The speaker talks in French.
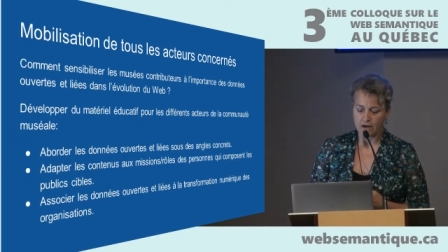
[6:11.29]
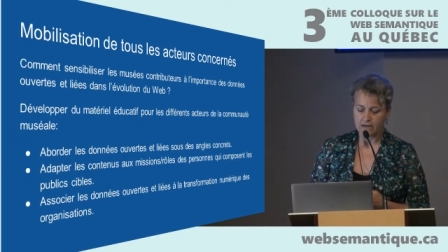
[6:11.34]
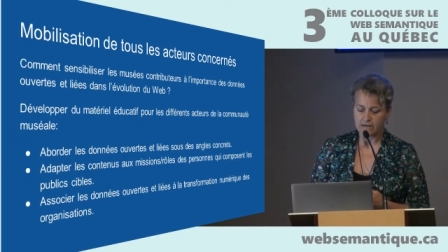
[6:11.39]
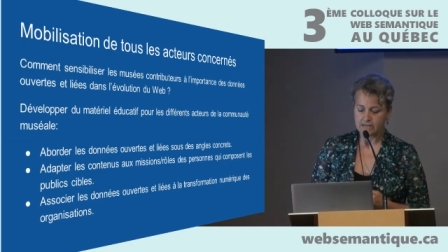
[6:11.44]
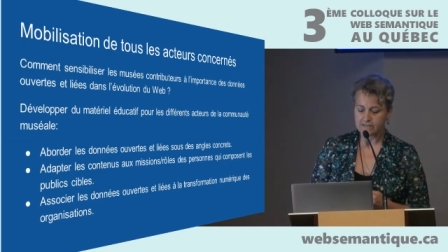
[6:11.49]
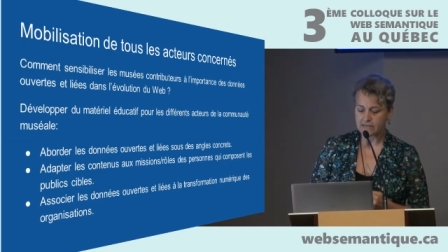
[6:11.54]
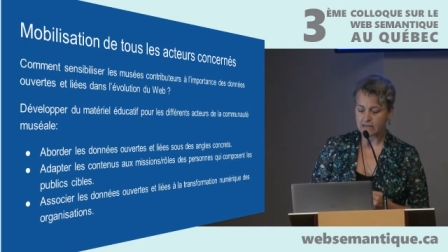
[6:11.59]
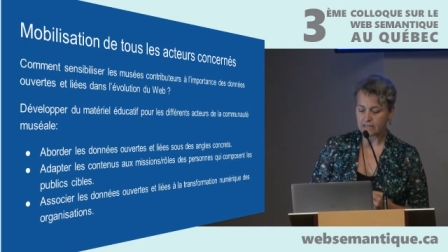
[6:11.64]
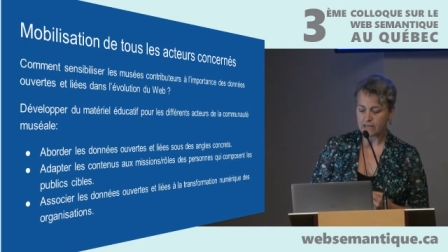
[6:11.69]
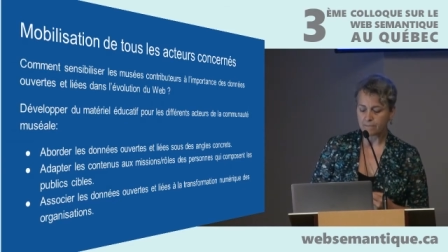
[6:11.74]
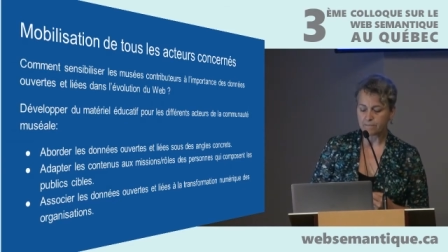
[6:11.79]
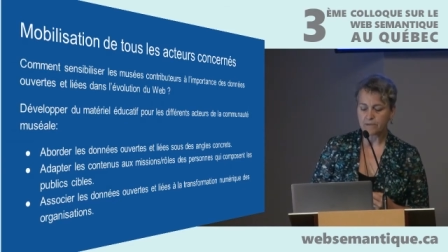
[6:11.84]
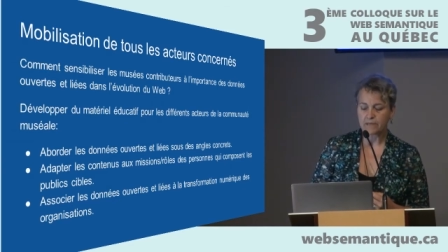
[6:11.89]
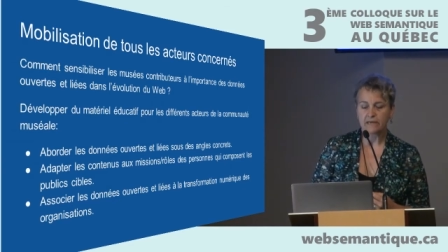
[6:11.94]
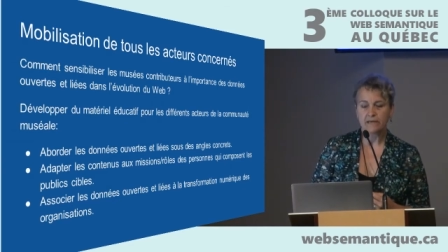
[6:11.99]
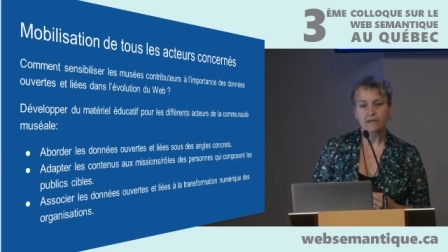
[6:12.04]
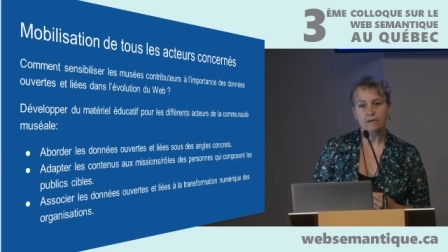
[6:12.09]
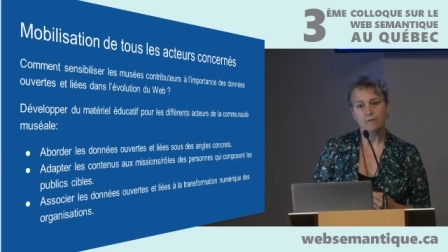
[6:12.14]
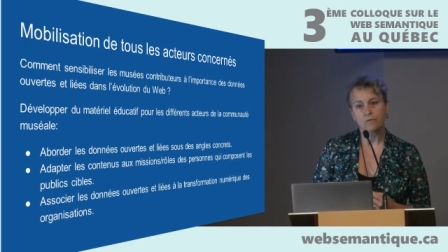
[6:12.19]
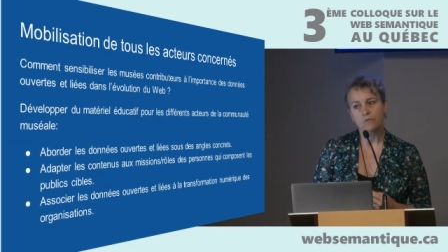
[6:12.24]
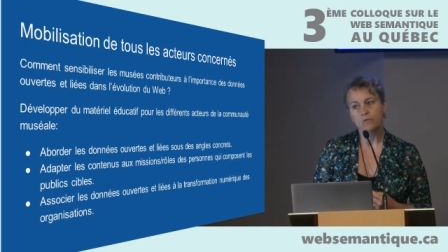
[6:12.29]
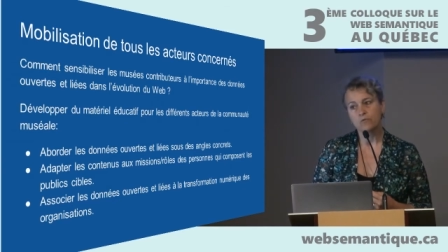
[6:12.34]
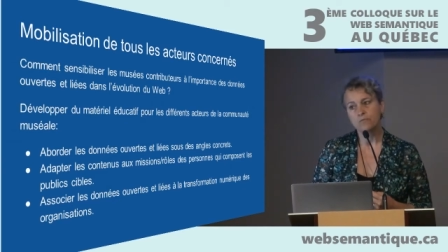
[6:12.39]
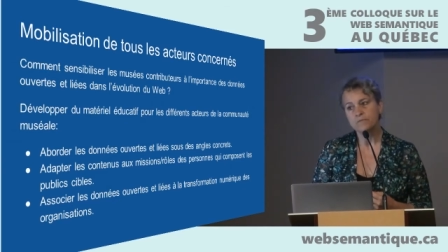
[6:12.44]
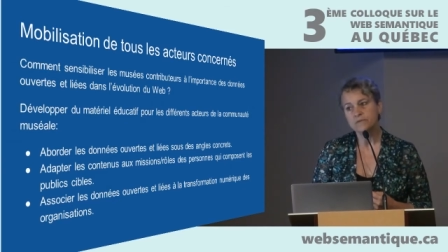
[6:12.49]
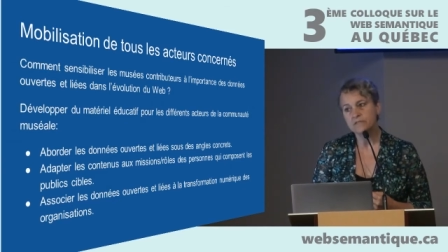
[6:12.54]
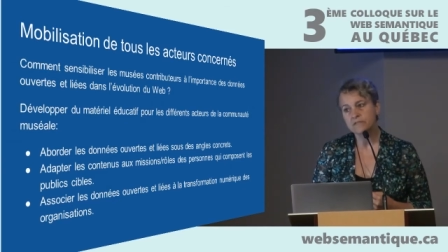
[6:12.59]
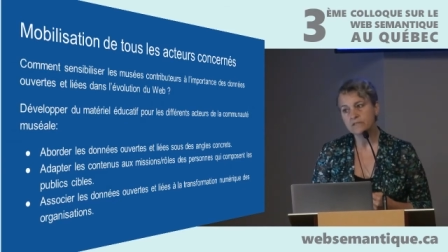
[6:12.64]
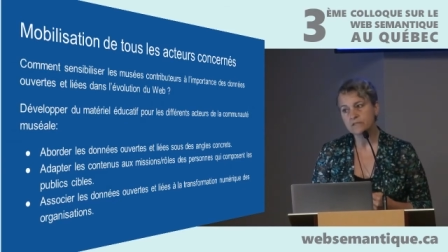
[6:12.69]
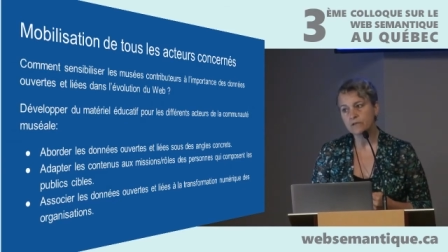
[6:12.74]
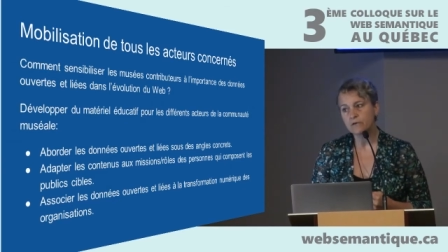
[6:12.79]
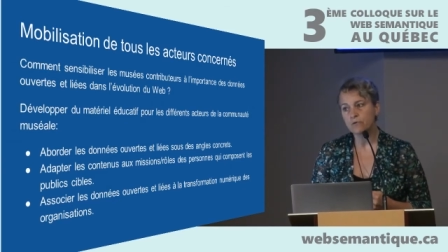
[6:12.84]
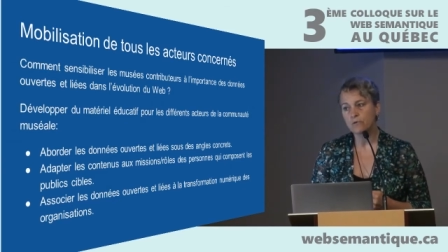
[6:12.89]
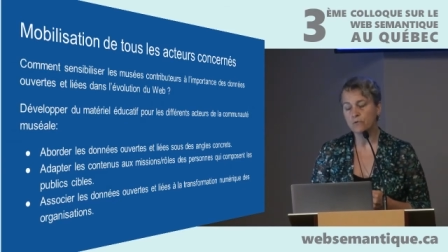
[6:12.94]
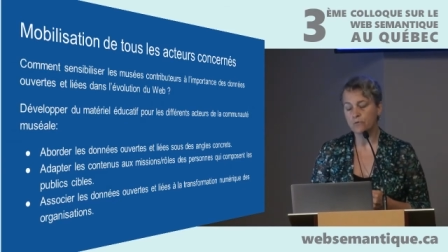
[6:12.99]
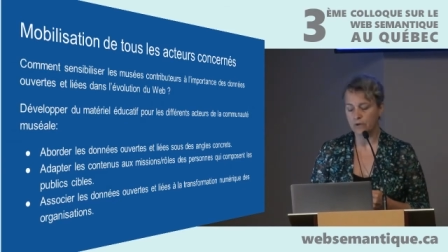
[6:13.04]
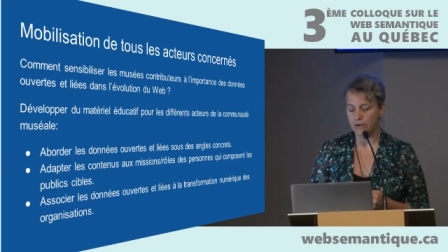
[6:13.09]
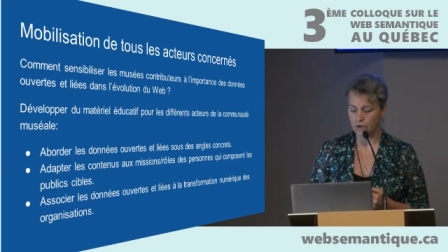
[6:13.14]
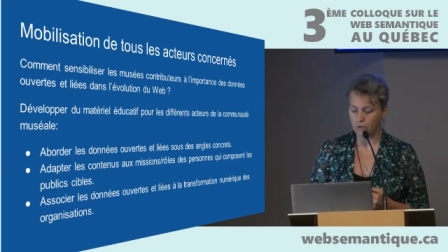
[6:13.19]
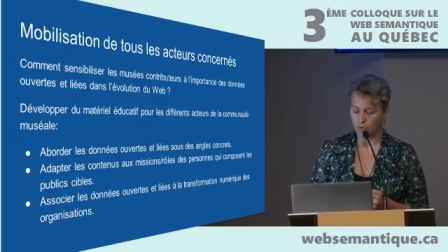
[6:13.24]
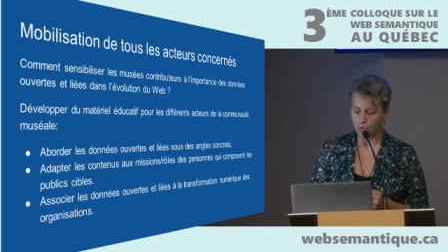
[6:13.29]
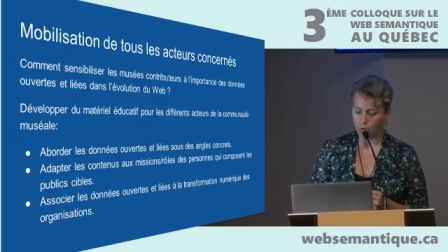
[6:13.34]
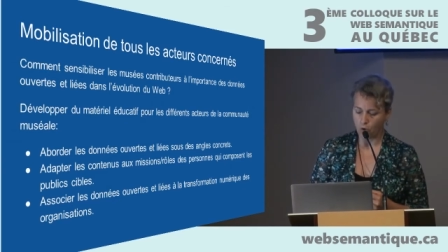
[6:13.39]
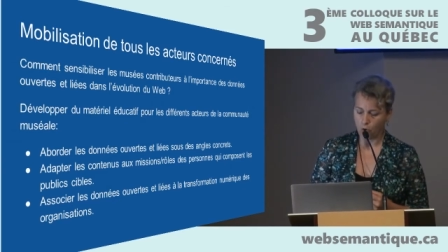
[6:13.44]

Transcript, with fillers: les adapter aux missions et aux